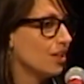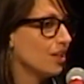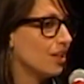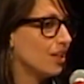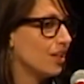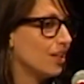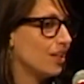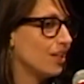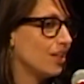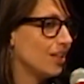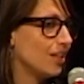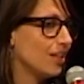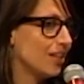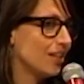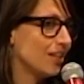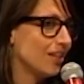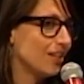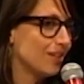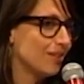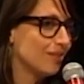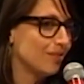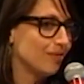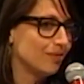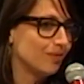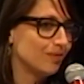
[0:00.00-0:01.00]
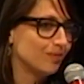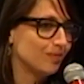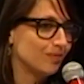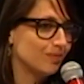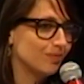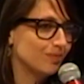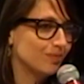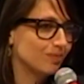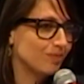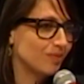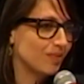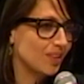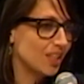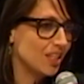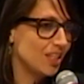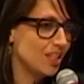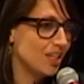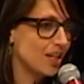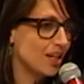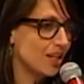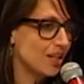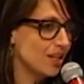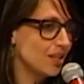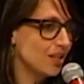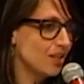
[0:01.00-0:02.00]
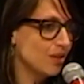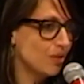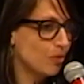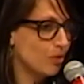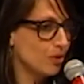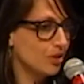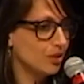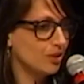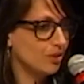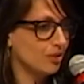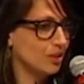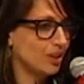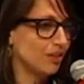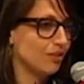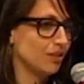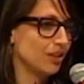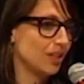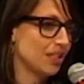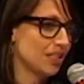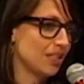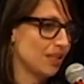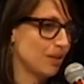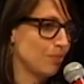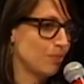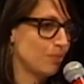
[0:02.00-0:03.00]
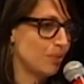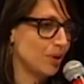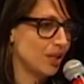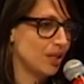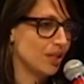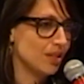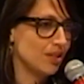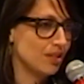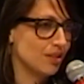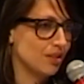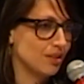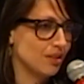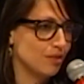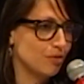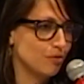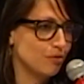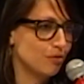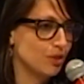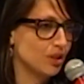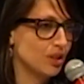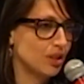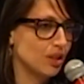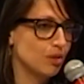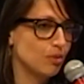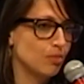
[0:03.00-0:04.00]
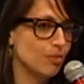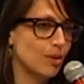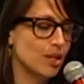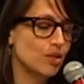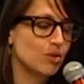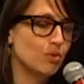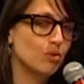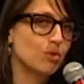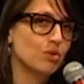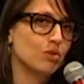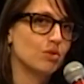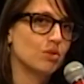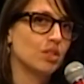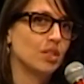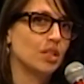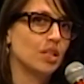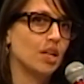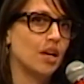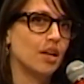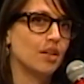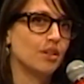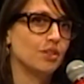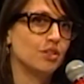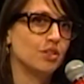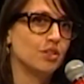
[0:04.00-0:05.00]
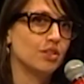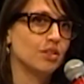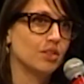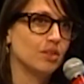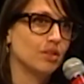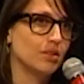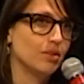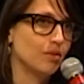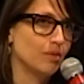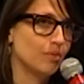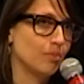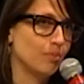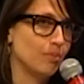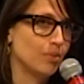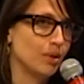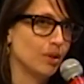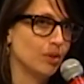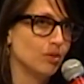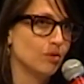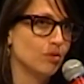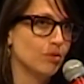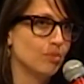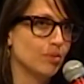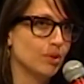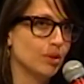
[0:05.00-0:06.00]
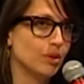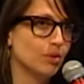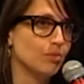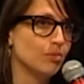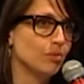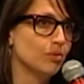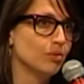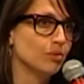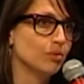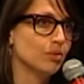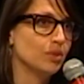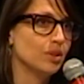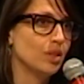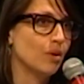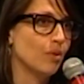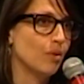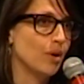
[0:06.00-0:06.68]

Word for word: É, e aí, enquanto eu estava nessa empresa, eu fui tendo mais curiosidade pelo, pelo mundo da